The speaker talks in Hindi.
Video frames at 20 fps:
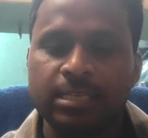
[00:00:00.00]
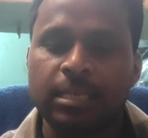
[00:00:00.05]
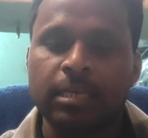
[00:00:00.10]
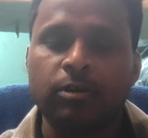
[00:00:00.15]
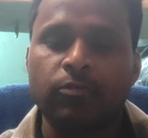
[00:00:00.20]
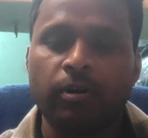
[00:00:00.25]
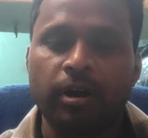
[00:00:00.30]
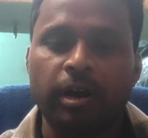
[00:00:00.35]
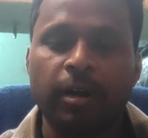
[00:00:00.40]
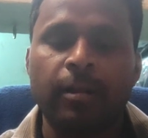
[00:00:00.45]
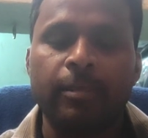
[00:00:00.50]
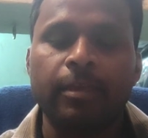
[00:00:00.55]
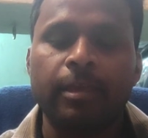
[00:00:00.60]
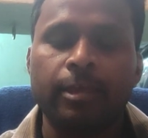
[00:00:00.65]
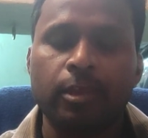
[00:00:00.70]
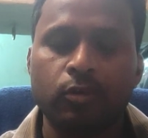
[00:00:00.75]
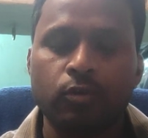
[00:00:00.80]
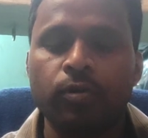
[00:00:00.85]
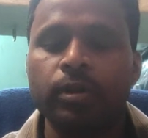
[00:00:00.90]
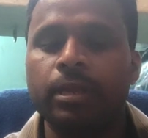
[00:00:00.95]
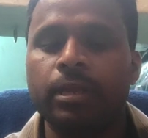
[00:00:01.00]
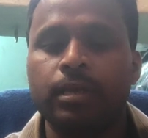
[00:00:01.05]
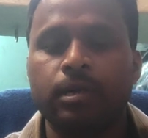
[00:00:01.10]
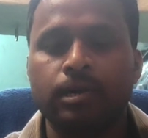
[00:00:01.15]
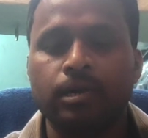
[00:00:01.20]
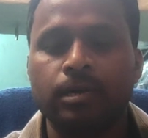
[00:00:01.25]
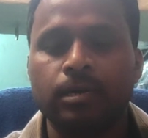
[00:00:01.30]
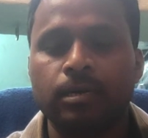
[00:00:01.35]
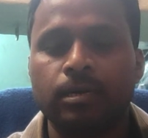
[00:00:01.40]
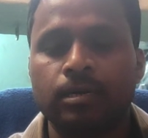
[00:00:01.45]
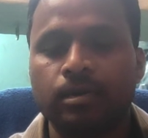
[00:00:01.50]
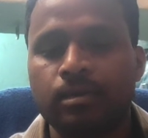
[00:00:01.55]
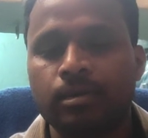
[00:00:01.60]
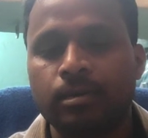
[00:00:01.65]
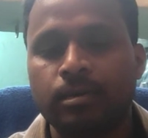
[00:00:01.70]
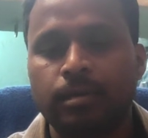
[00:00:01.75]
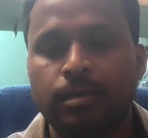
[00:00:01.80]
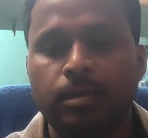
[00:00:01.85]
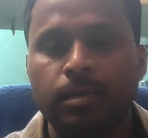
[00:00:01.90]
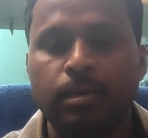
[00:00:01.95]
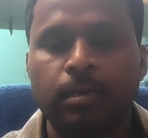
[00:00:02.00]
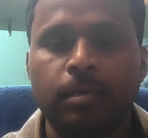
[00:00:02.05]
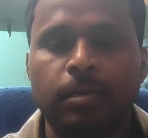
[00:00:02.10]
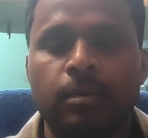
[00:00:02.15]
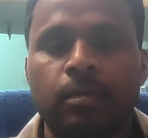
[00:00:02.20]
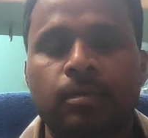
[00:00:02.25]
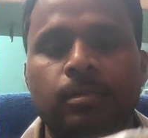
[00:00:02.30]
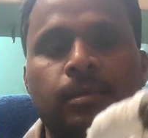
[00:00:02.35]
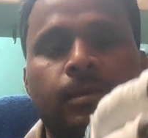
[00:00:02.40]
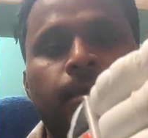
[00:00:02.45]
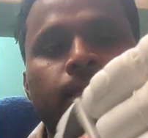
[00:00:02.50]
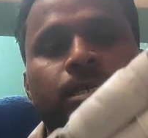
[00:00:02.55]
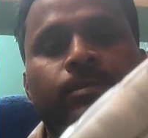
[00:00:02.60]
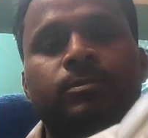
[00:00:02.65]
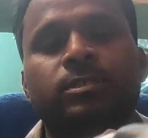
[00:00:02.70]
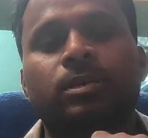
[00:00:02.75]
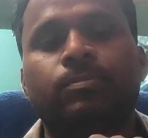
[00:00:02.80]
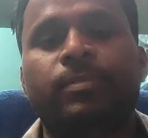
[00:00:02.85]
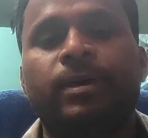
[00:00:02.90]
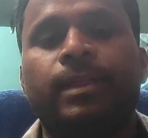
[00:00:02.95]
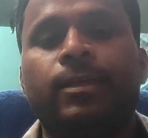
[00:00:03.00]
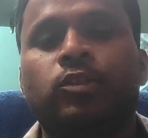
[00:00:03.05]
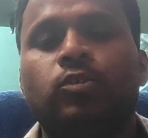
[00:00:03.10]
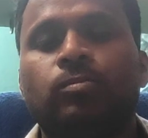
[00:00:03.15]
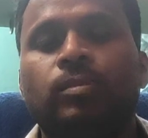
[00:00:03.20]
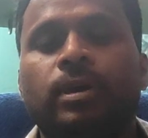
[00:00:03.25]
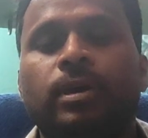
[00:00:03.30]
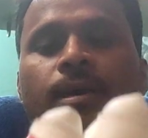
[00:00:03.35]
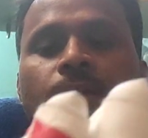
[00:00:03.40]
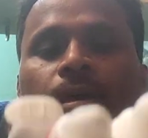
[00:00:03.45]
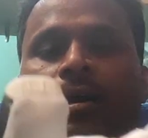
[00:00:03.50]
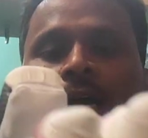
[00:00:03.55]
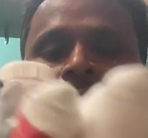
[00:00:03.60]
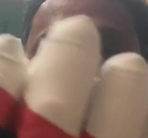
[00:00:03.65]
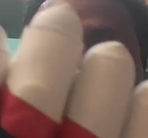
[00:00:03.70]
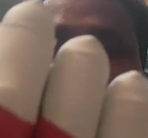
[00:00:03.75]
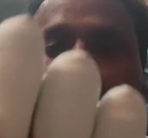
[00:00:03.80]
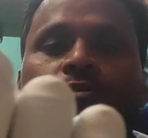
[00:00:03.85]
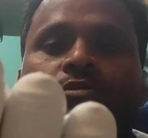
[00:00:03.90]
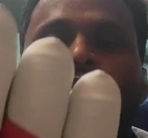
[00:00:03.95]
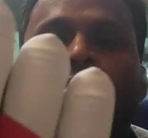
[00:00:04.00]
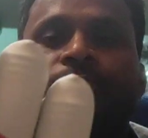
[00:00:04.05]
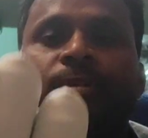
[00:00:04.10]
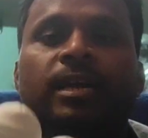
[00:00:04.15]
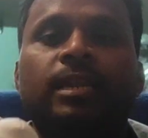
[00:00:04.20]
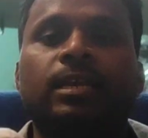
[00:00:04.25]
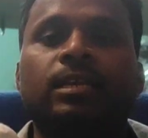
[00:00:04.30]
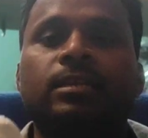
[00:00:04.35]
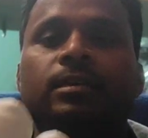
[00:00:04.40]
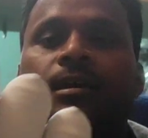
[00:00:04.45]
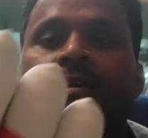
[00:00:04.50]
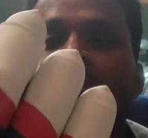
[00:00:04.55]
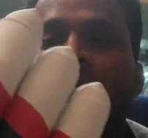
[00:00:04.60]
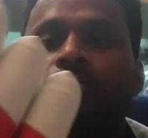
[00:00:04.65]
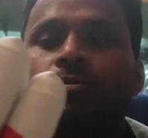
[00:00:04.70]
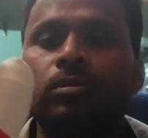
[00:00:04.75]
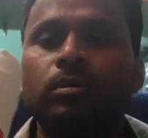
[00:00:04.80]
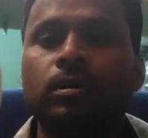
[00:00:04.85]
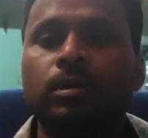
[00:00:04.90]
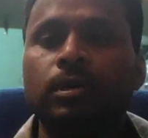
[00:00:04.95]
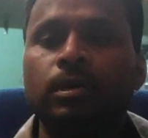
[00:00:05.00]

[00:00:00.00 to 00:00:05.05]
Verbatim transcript: इसकी क्वालिटी है यूनिक ये देखिए सबसे पहले तो मैं आपको इसको पहन के दिखाता हूँ